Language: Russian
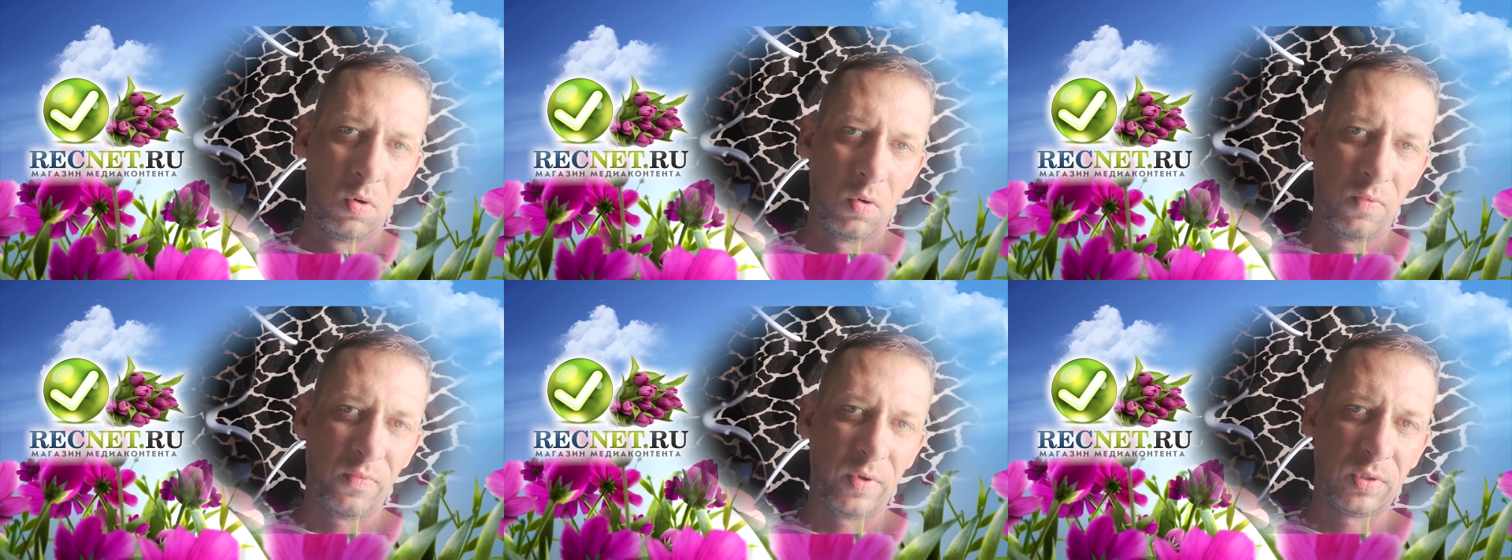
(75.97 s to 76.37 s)

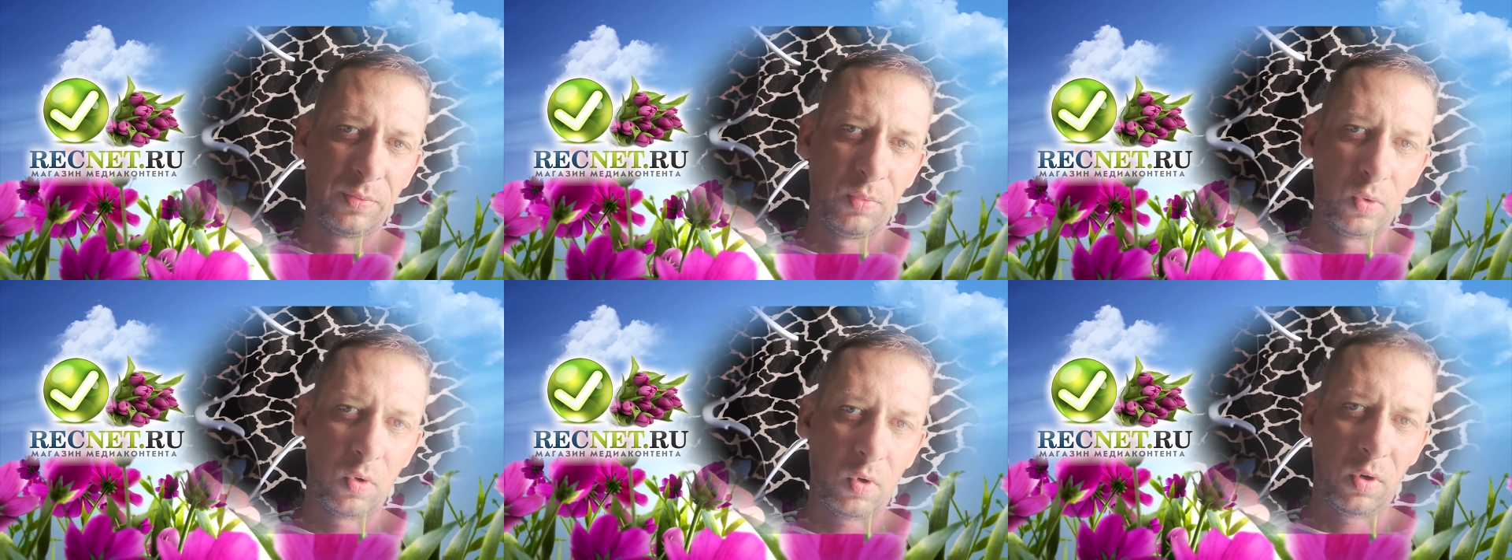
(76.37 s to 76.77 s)

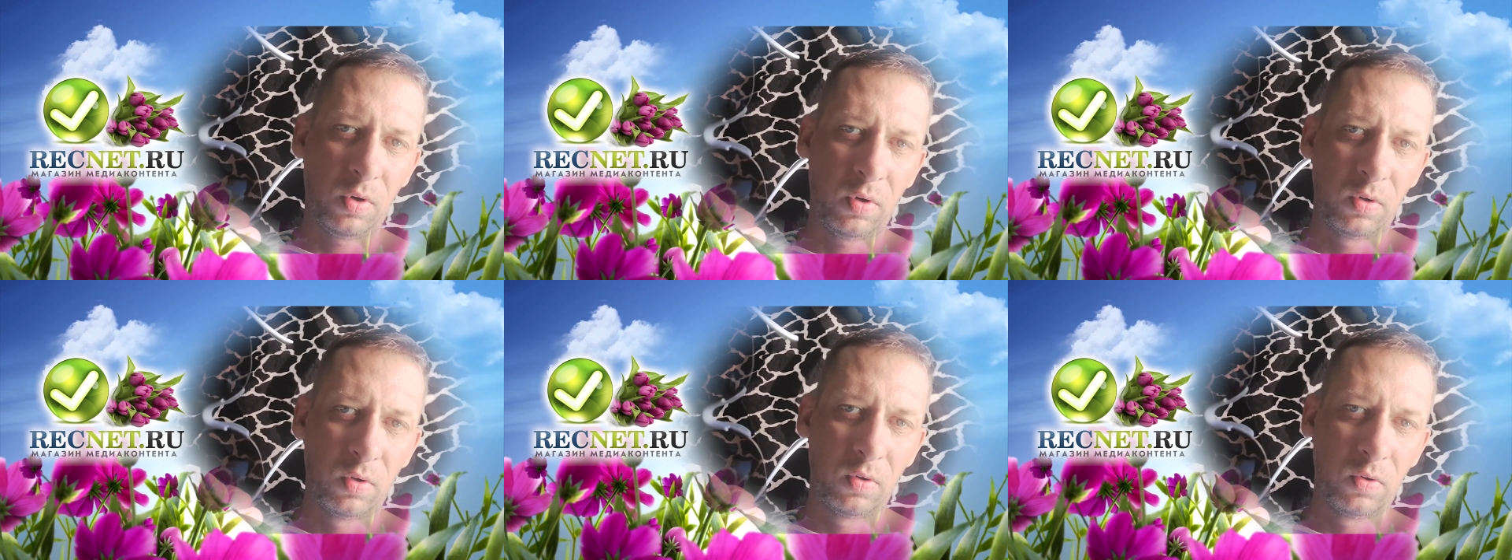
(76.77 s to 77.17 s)

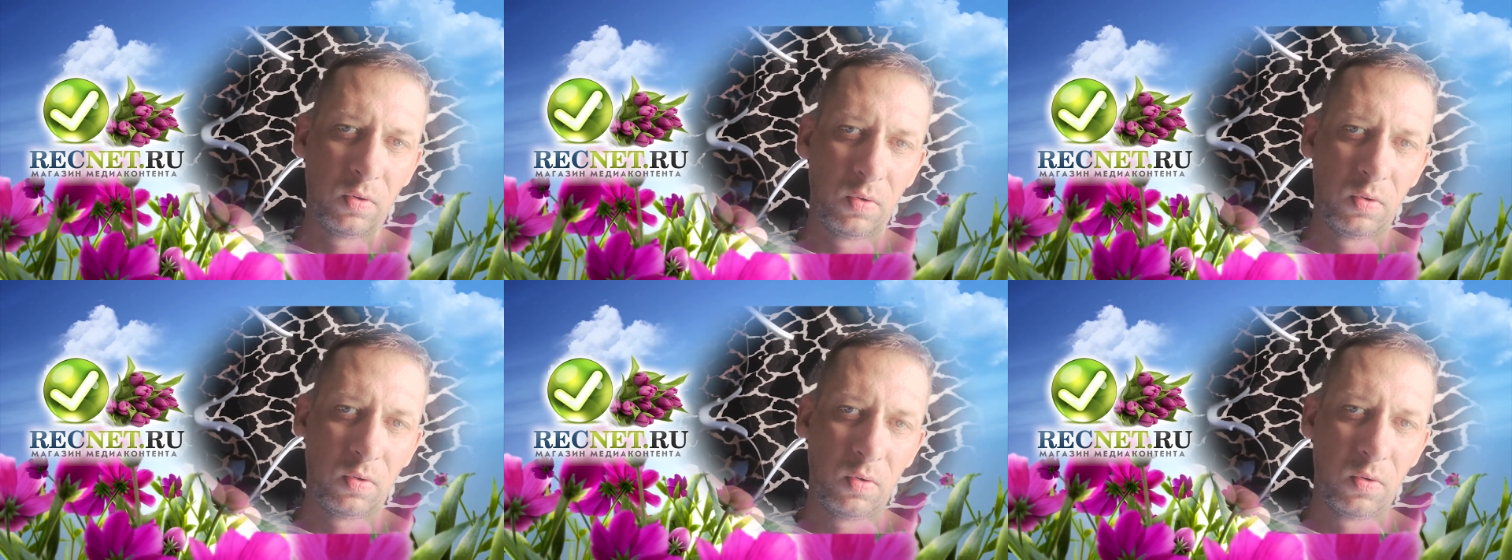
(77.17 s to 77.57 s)
восьмерка
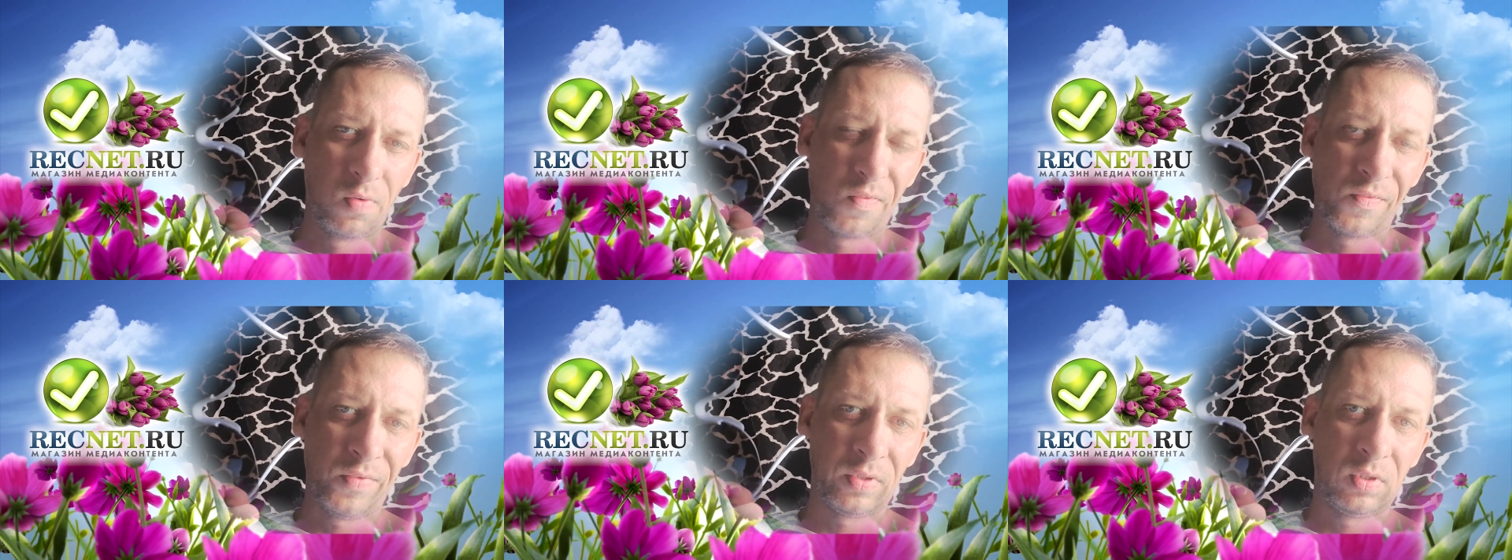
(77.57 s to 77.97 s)

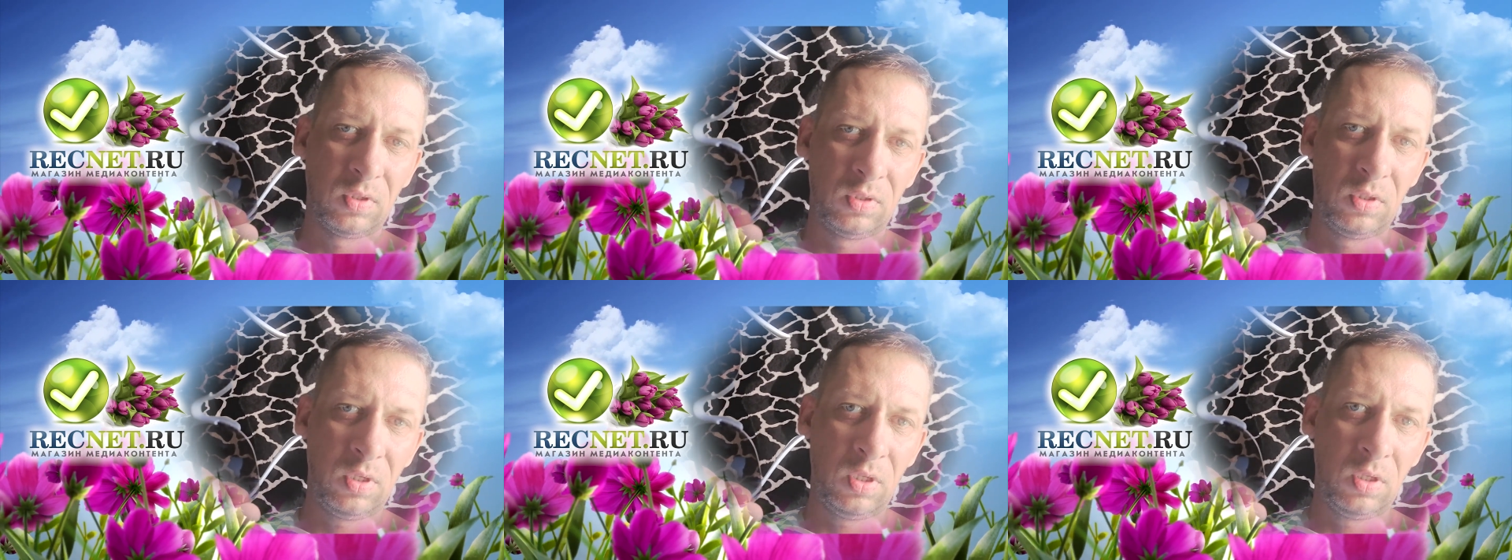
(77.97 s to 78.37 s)
в
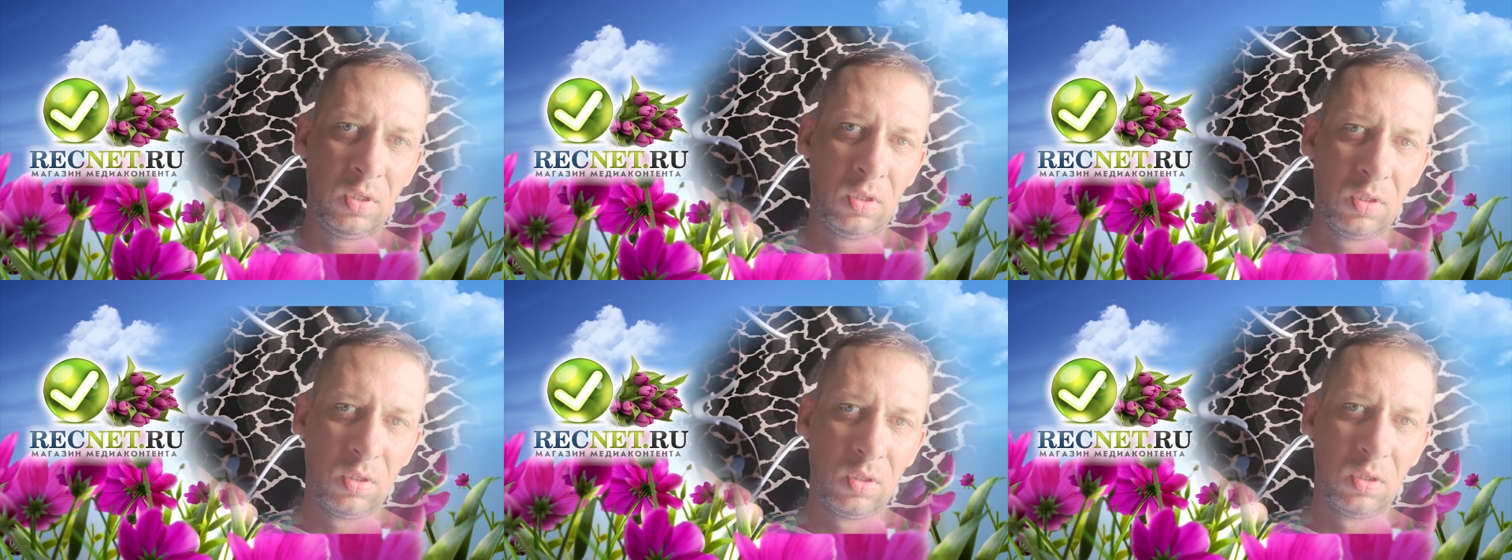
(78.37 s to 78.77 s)
этот день
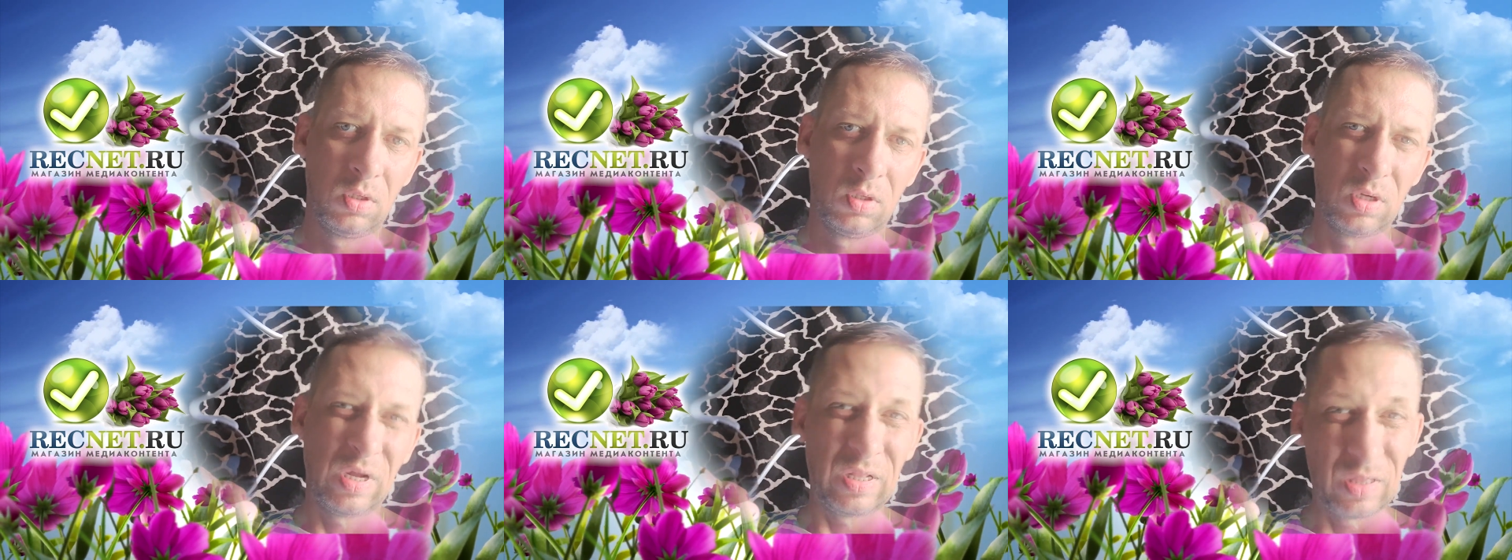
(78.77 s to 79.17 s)

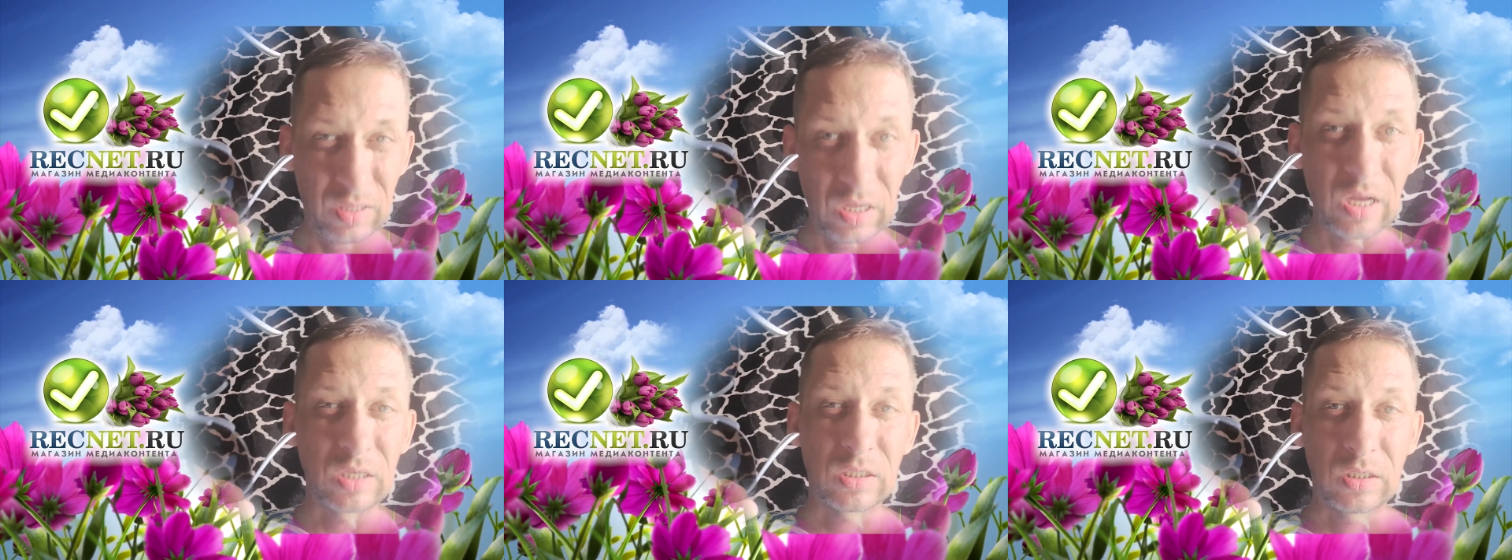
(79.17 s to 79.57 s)

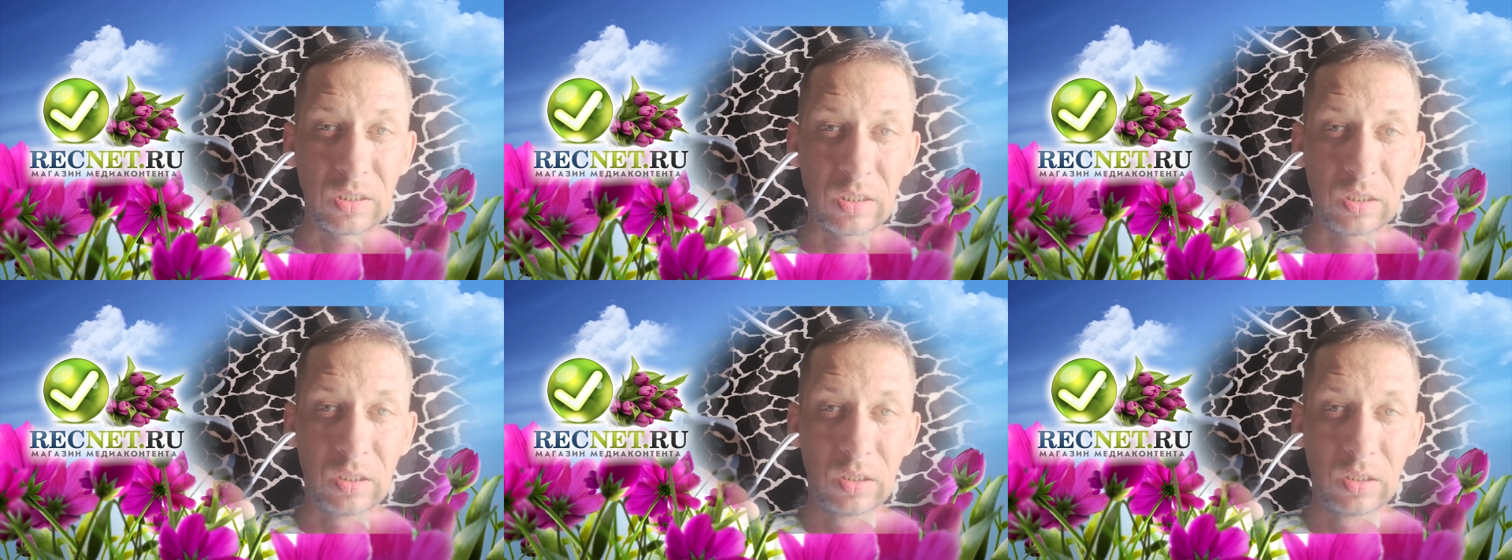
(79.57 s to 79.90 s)
однажды